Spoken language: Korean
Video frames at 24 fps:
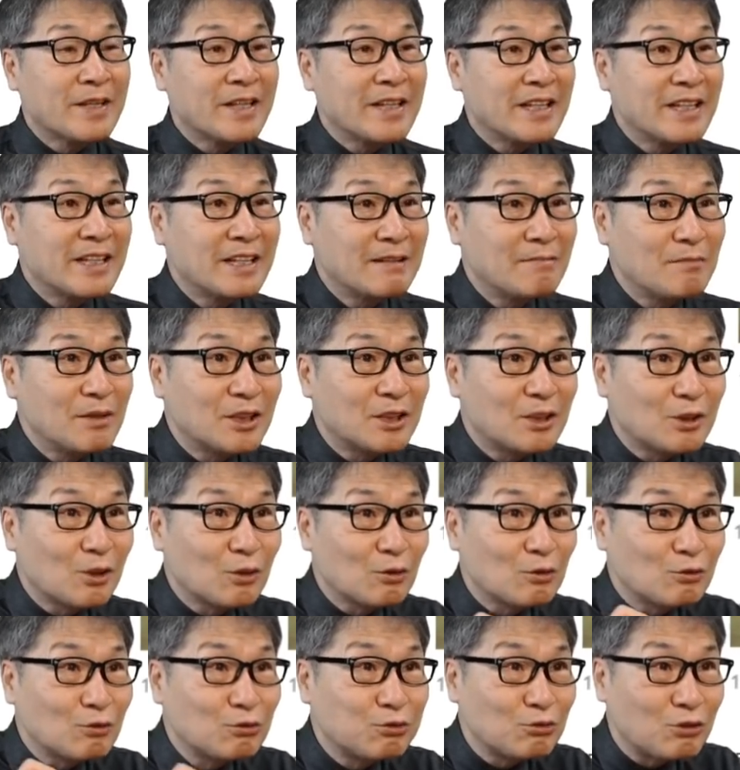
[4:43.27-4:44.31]
이
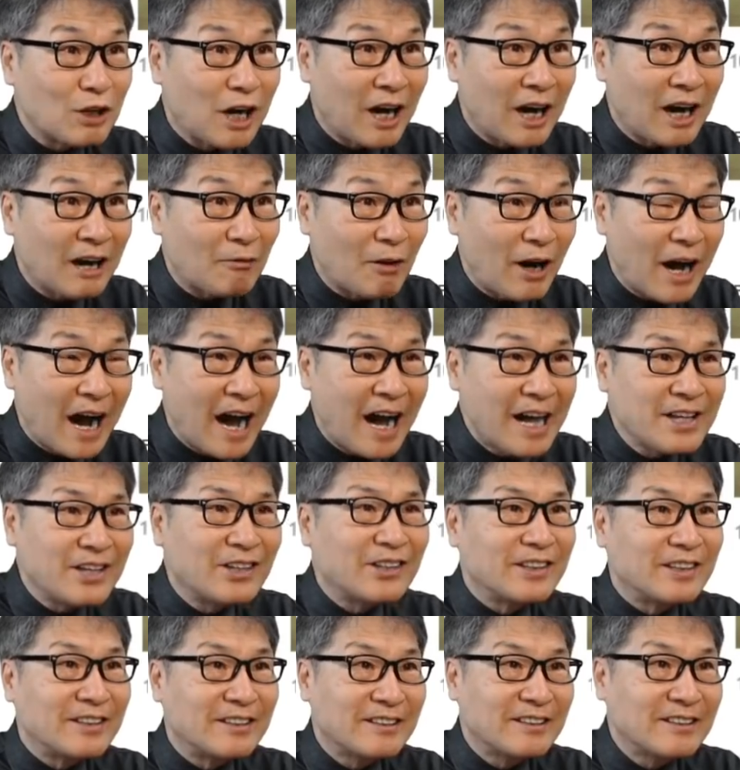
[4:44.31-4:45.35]
미스터 트롯2가
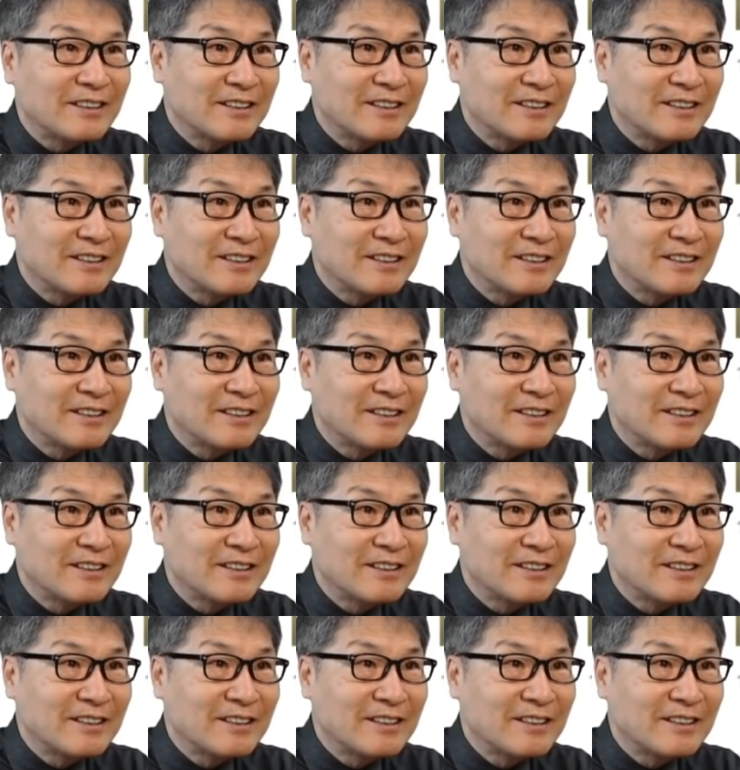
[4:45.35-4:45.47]
과연